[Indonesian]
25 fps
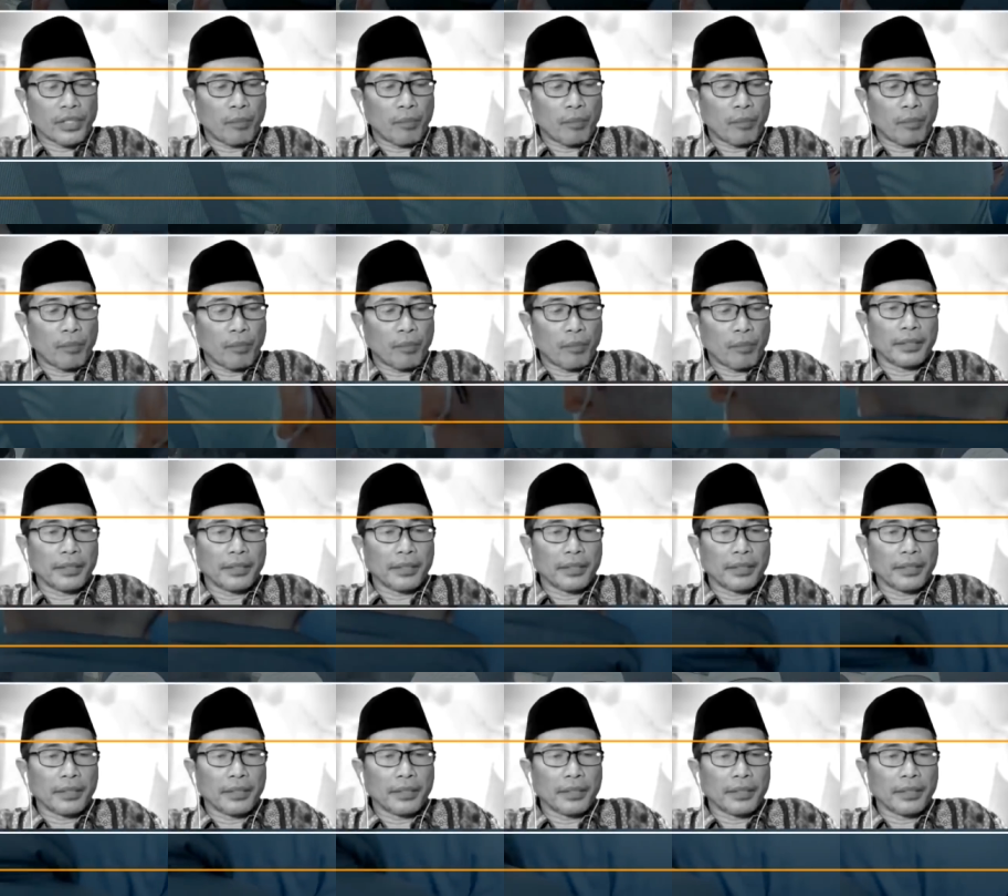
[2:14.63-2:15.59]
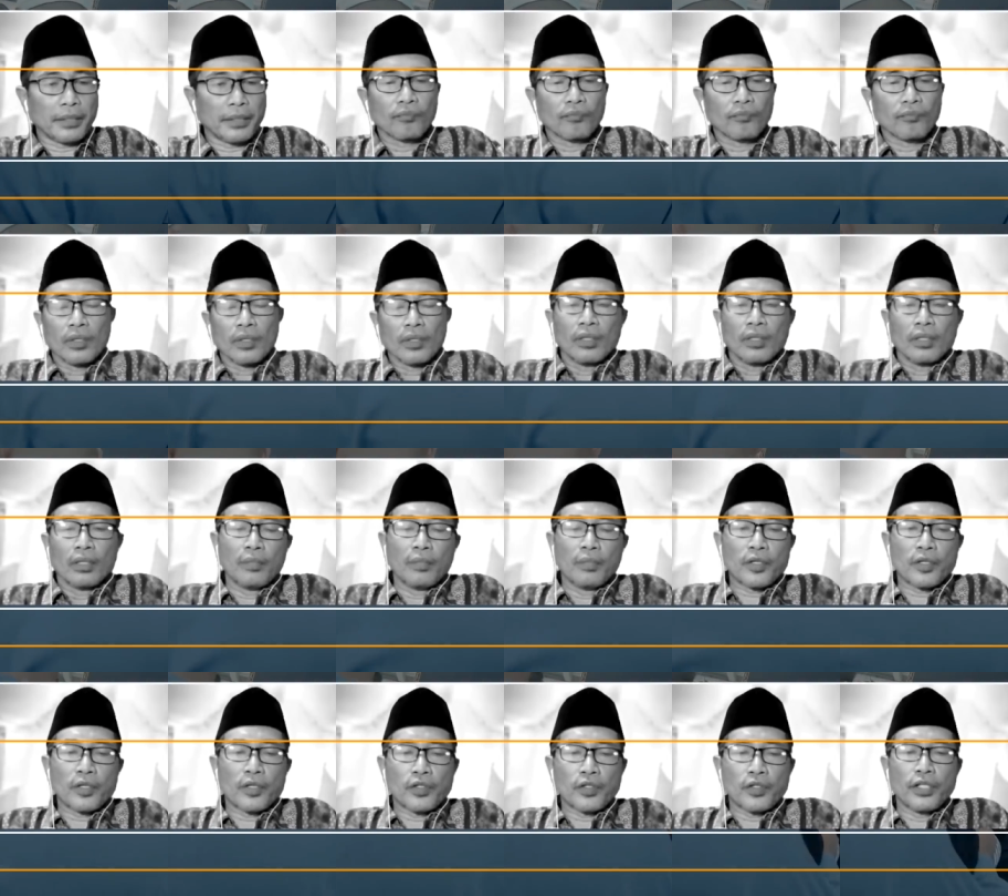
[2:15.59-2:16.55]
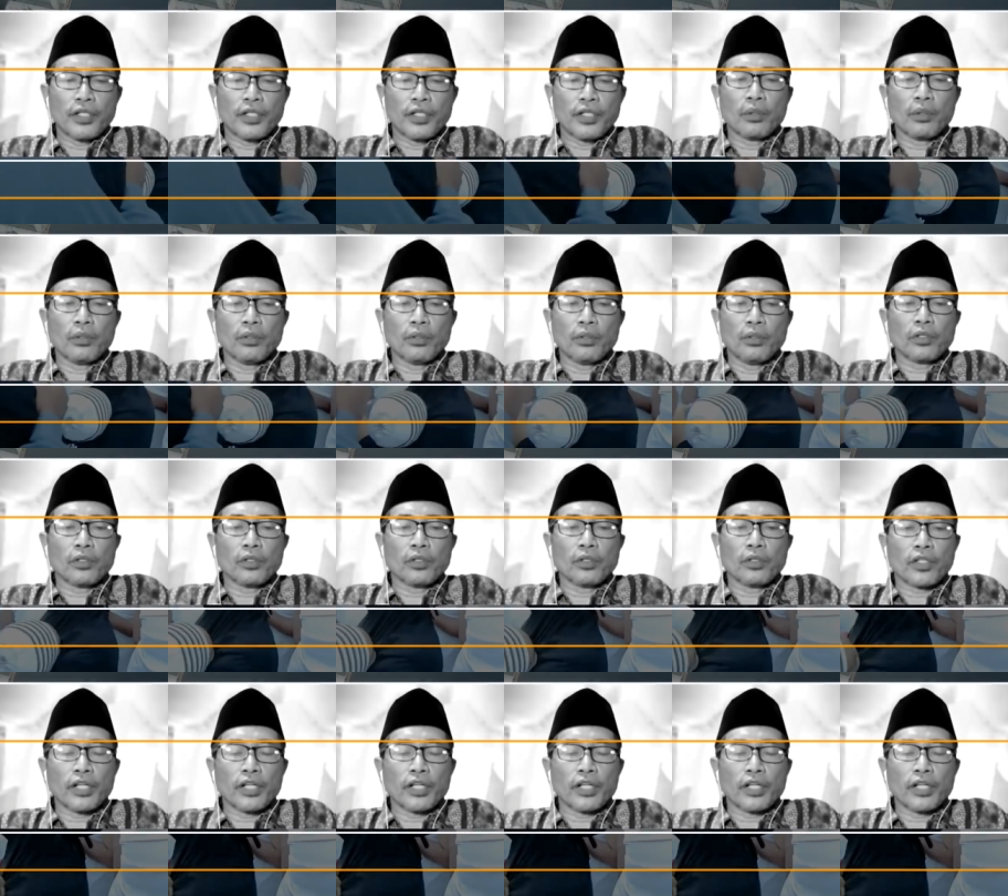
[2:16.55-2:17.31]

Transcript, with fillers: Al-Ankabut ayat 45.